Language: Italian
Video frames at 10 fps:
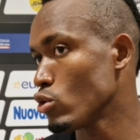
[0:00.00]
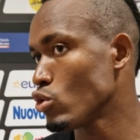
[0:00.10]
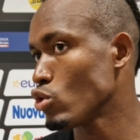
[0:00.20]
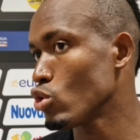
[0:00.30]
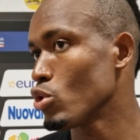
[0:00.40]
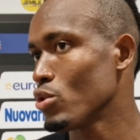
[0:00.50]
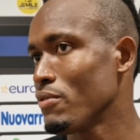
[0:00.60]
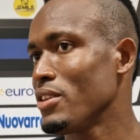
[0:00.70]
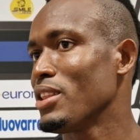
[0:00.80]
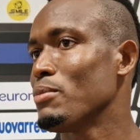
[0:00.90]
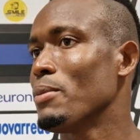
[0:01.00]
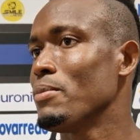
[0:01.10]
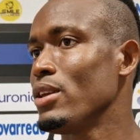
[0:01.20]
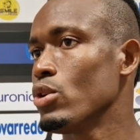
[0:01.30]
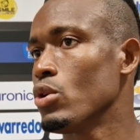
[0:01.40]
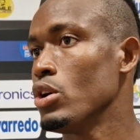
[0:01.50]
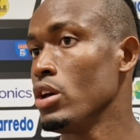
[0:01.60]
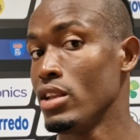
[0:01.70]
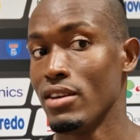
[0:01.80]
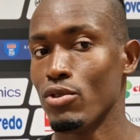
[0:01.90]
questo sogno fin da bambino
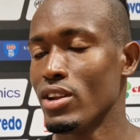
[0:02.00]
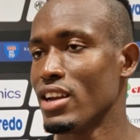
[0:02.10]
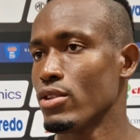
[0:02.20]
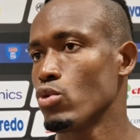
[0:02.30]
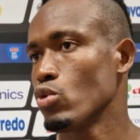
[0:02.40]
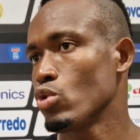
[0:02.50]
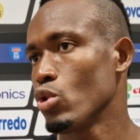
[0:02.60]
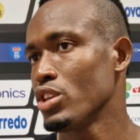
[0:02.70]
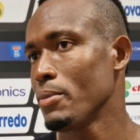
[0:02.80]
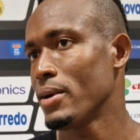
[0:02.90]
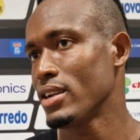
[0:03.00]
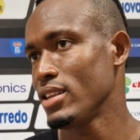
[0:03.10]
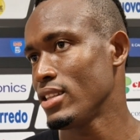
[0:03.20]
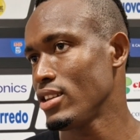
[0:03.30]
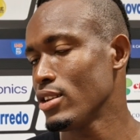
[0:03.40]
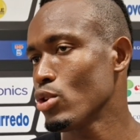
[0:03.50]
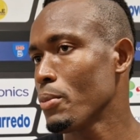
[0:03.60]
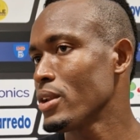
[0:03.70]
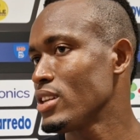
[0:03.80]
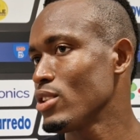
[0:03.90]
devo dare tutto, ogni partita
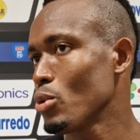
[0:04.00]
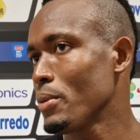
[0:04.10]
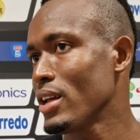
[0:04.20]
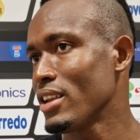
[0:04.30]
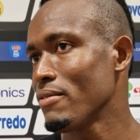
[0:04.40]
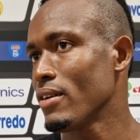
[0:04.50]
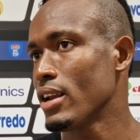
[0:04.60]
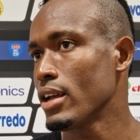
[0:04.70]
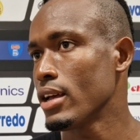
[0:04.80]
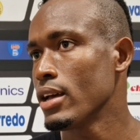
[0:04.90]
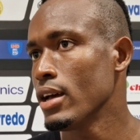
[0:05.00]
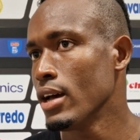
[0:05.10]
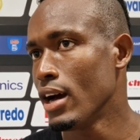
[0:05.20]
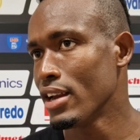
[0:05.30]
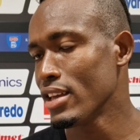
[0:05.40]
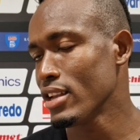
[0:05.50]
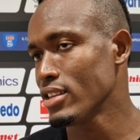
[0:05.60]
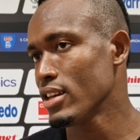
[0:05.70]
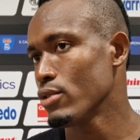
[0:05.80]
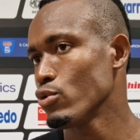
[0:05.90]
100% per arrivare a
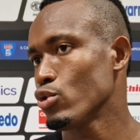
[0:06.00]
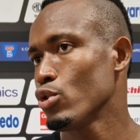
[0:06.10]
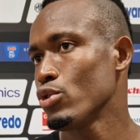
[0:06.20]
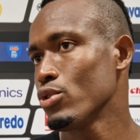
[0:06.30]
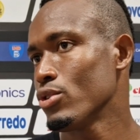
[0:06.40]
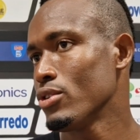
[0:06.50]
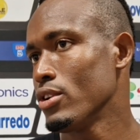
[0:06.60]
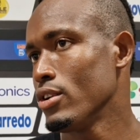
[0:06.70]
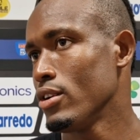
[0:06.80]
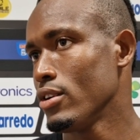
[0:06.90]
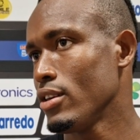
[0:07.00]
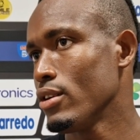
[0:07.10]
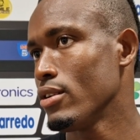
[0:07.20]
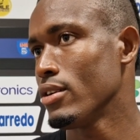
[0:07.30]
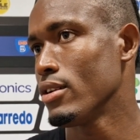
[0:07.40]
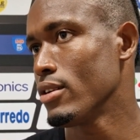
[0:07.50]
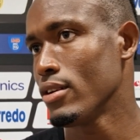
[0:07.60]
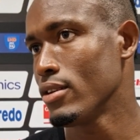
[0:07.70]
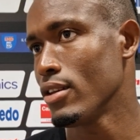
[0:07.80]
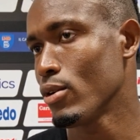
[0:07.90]
realizzare un sogno
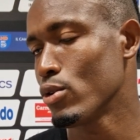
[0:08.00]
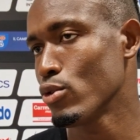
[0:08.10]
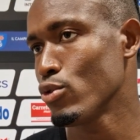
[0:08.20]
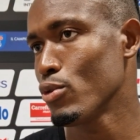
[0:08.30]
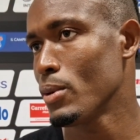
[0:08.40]
che da quando sono